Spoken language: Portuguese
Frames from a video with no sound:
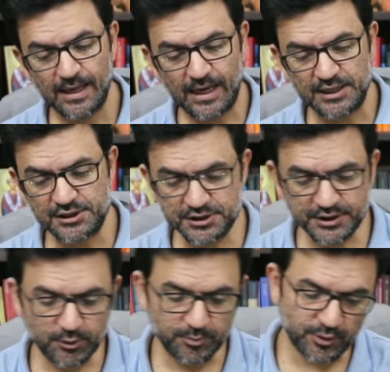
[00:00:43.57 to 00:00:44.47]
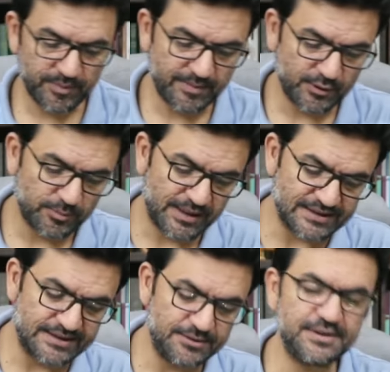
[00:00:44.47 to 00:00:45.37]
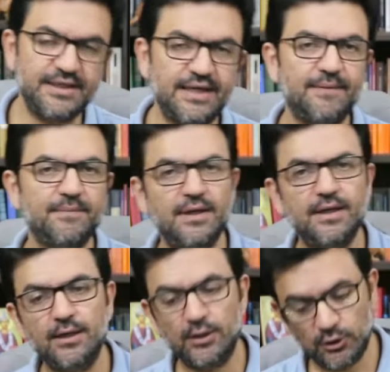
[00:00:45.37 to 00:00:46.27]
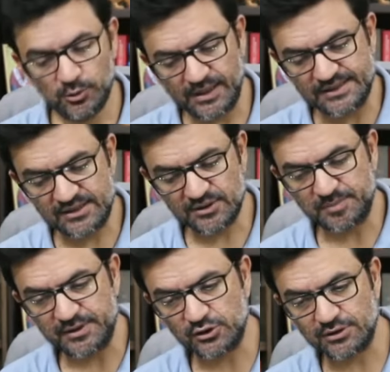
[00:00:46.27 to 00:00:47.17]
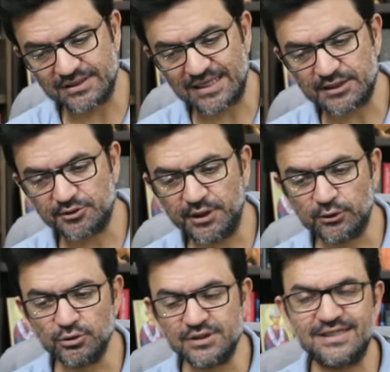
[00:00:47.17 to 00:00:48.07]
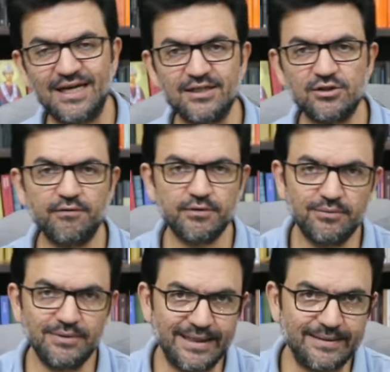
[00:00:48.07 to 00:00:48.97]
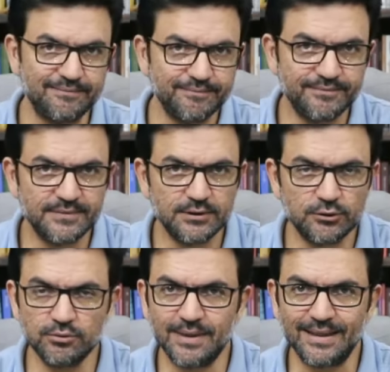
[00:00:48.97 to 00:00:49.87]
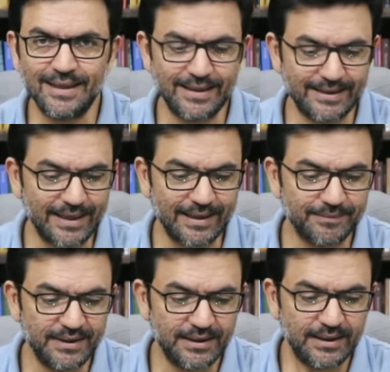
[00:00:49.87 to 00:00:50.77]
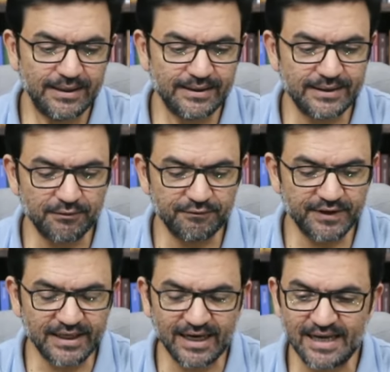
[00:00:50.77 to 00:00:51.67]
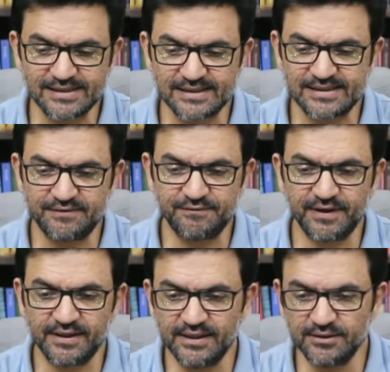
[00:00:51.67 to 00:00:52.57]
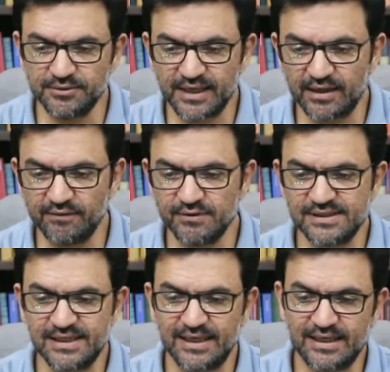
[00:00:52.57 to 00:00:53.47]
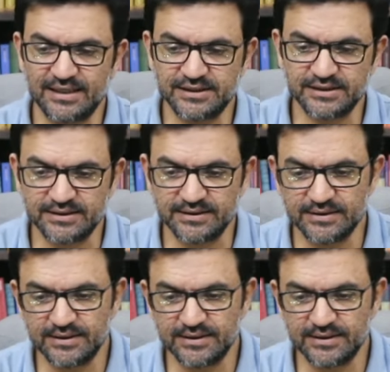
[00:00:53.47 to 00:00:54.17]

a gente tem um problema no Brasil que é, no Brasil as pessoas acham que tudo se resolve com lei. Tudo é lei, cara. Então fica essa assim, Fernando, o que, que você acha